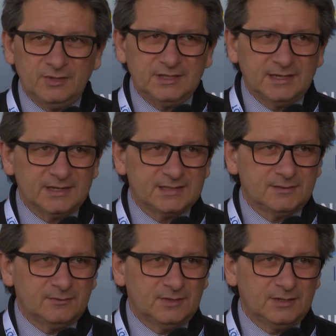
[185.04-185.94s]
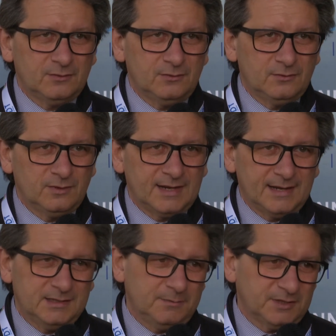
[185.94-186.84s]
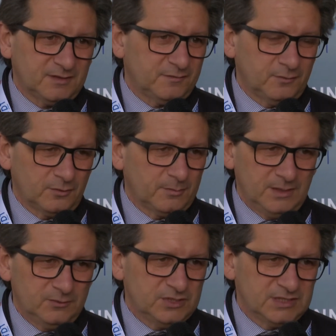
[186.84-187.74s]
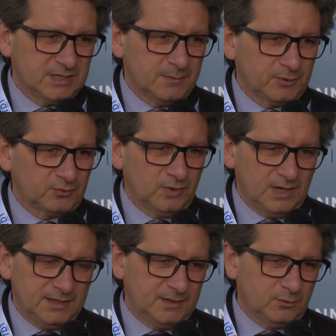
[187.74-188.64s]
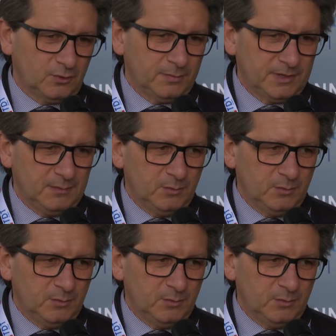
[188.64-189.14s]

o integrazione con grandi piattaforme logistiche portuali in Europa e nel